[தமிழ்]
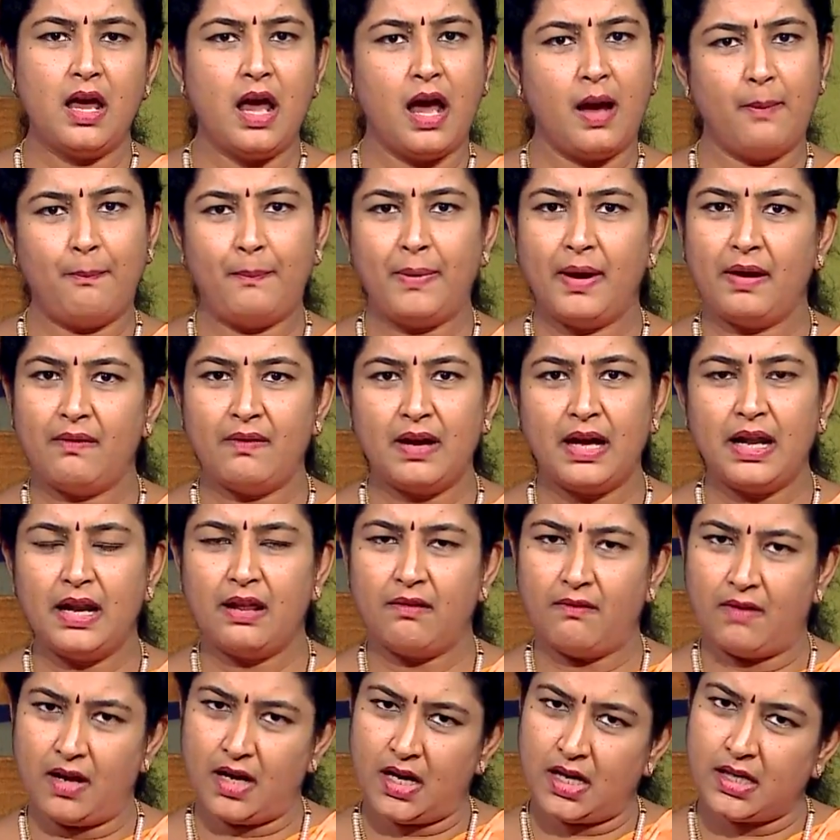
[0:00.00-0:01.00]
அப்பாவால்
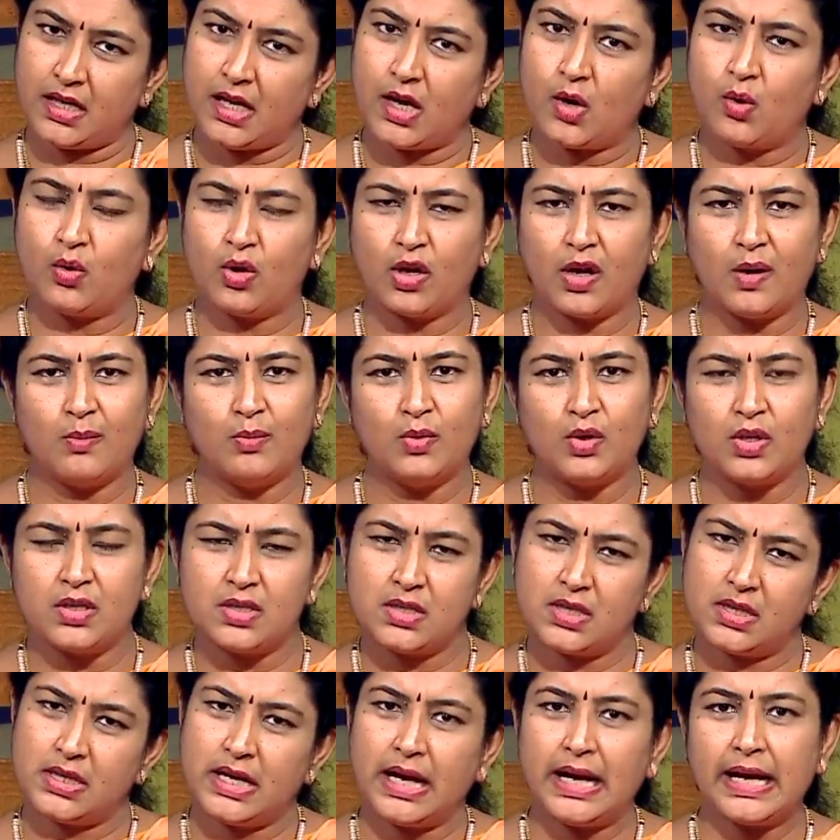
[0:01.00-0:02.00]
வாங்கி கொடுக்க
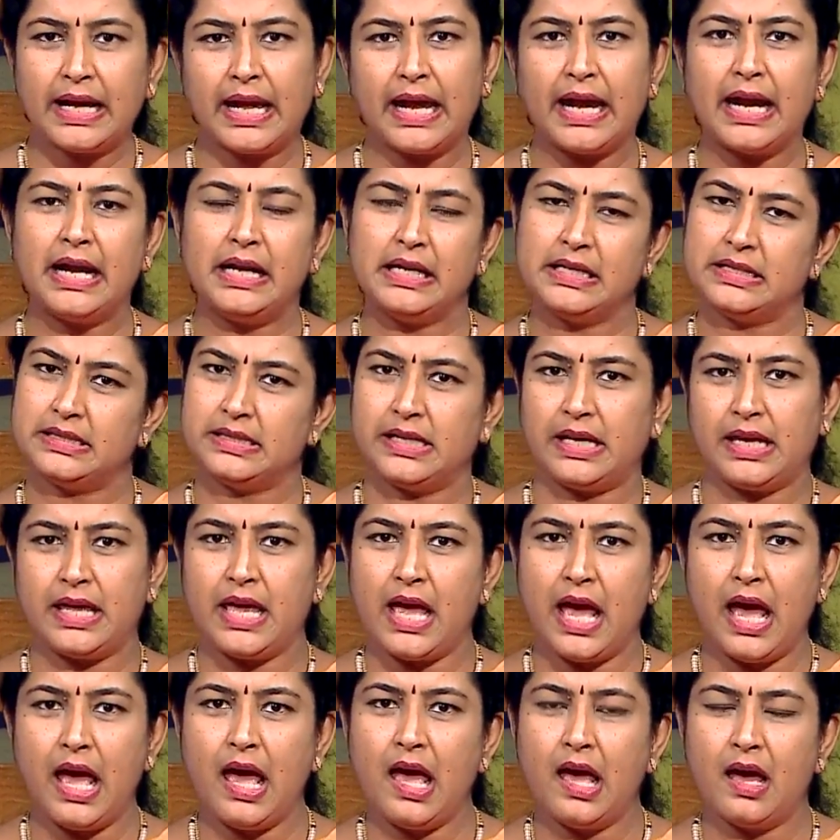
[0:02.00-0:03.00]
முடிஞ்சதா கேளு
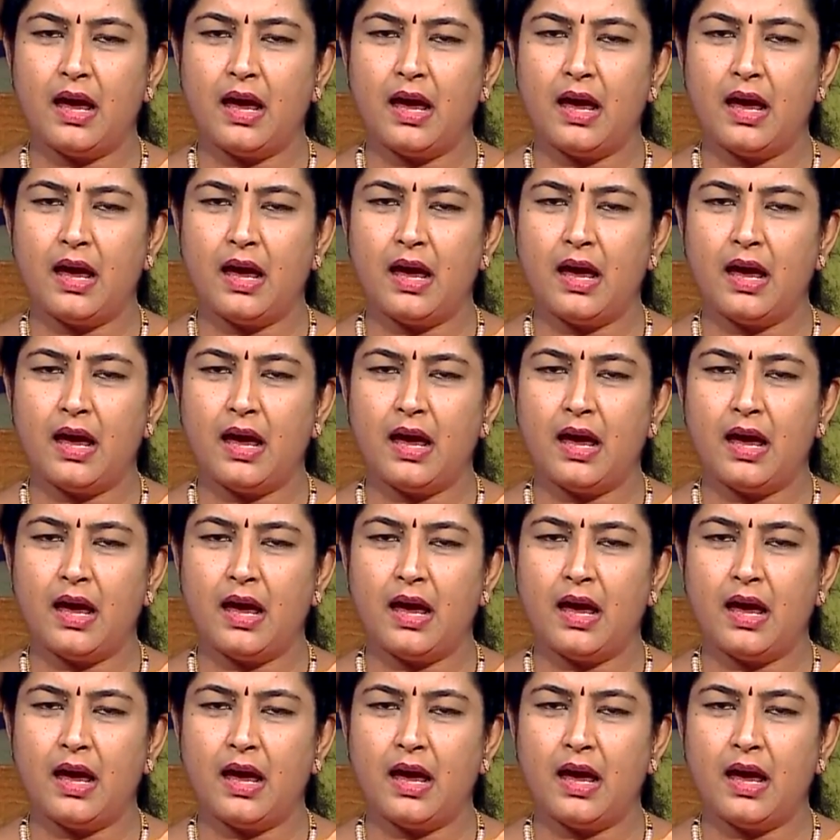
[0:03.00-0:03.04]
சரியா